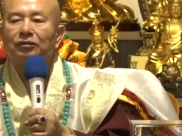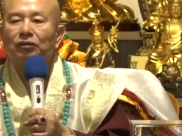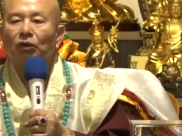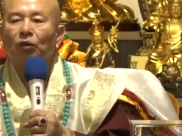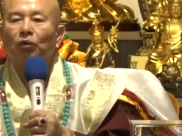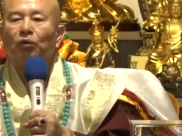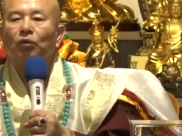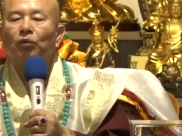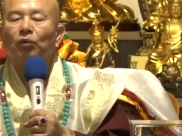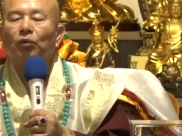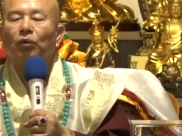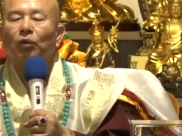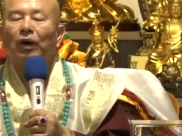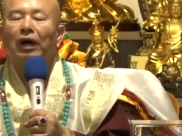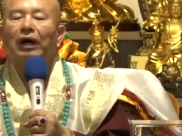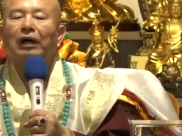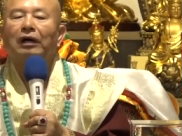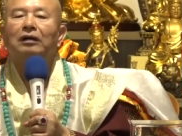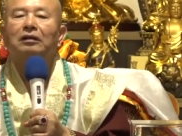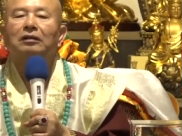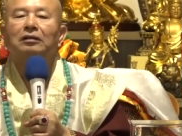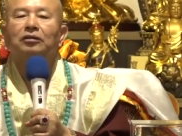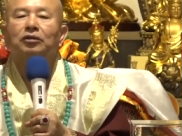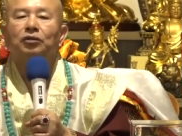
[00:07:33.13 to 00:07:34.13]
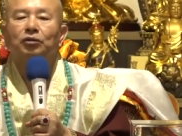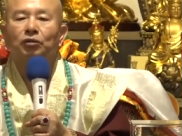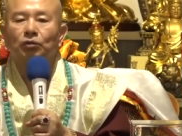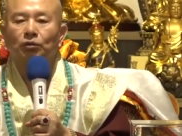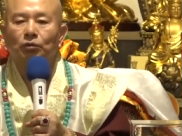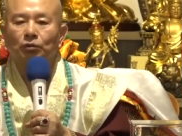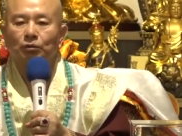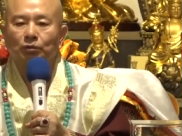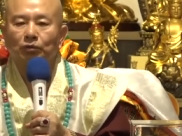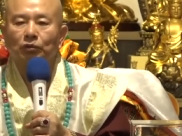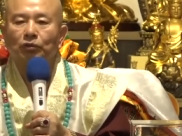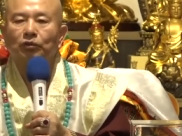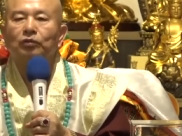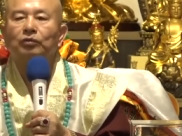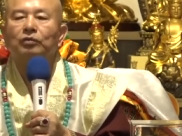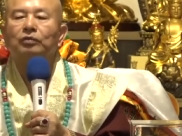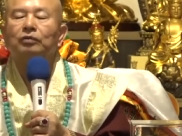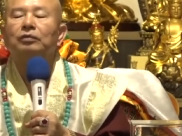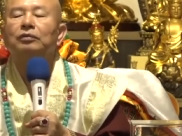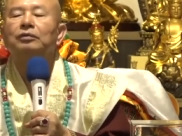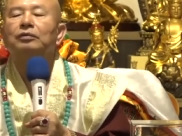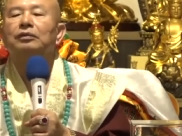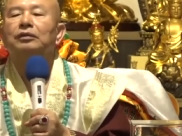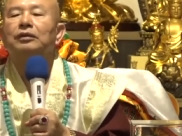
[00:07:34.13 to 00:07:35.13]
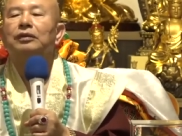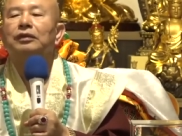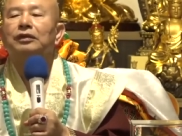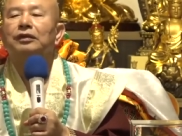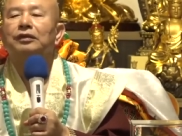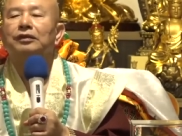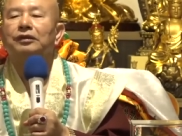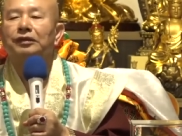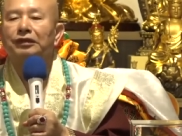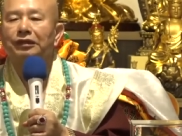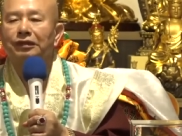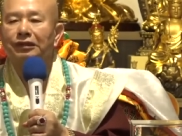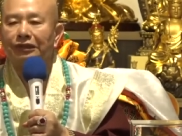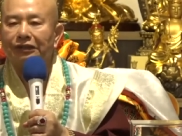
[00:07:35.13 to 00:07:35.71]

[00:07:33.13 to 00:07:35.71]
东方属木是